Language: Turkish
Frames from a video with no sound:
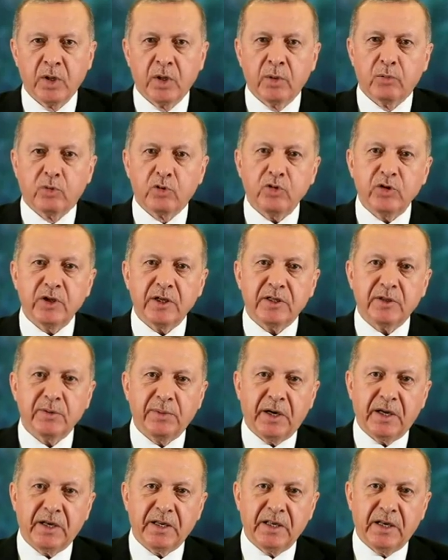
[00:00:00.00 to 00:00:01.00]
Bugün
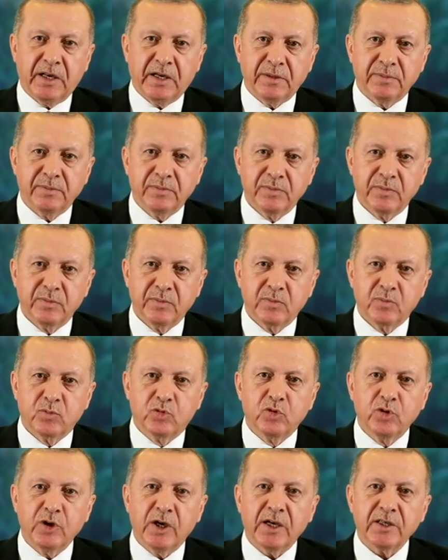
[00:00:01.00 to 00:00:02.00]
itibariyle
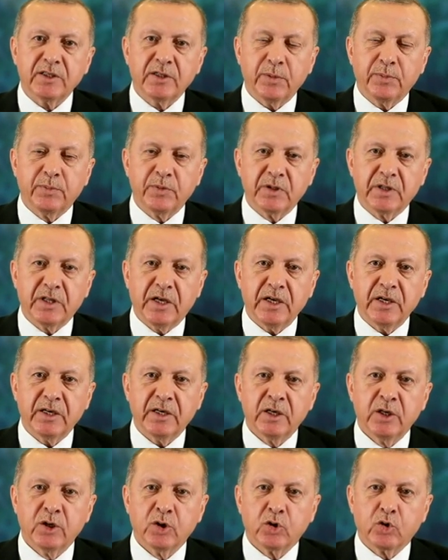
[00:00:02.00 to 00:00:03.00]
dünya çapında
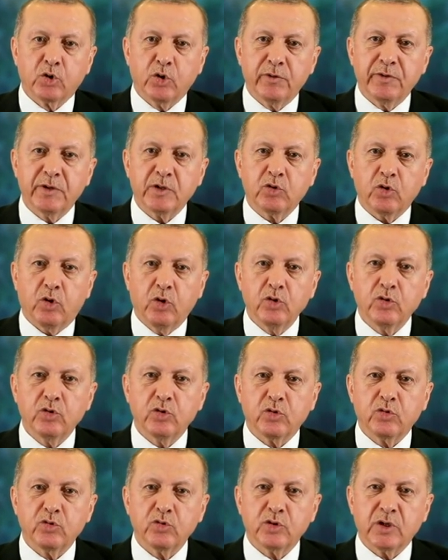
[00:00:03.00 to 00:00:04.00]

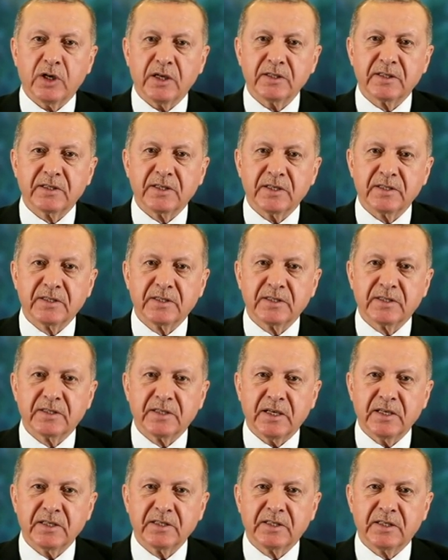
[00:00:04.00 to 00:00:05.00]
Covid-19 hastası
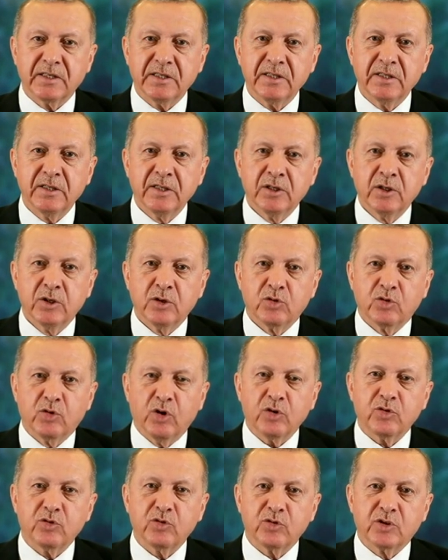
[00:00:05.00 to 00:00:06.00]
sayısı
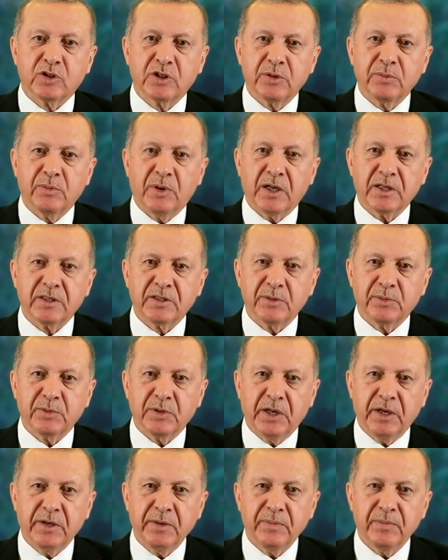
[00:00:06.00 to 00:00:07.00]
426
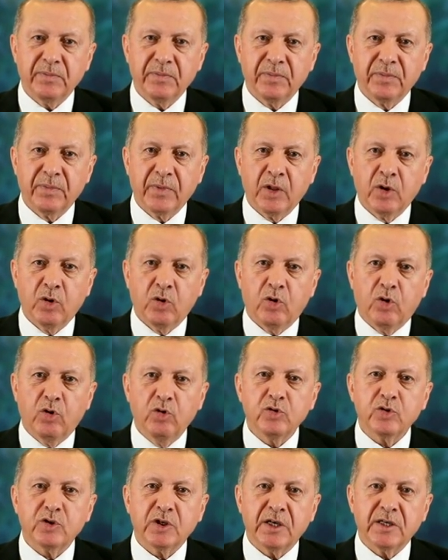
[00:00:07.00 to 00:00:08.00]
bine,
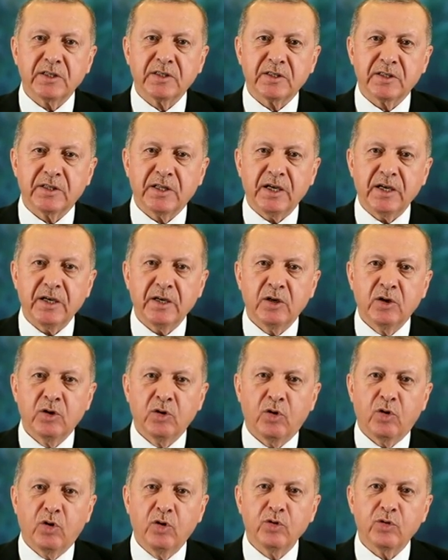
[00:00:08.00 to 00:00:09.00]
ölü sayısı da
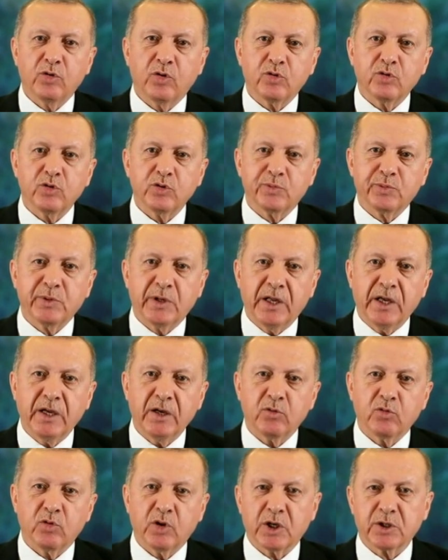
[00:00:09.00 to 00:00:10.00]
19 bine
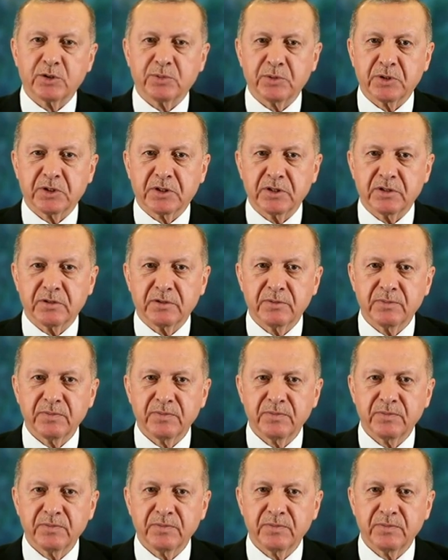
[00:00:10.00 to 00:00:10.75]
ulaşmıştır.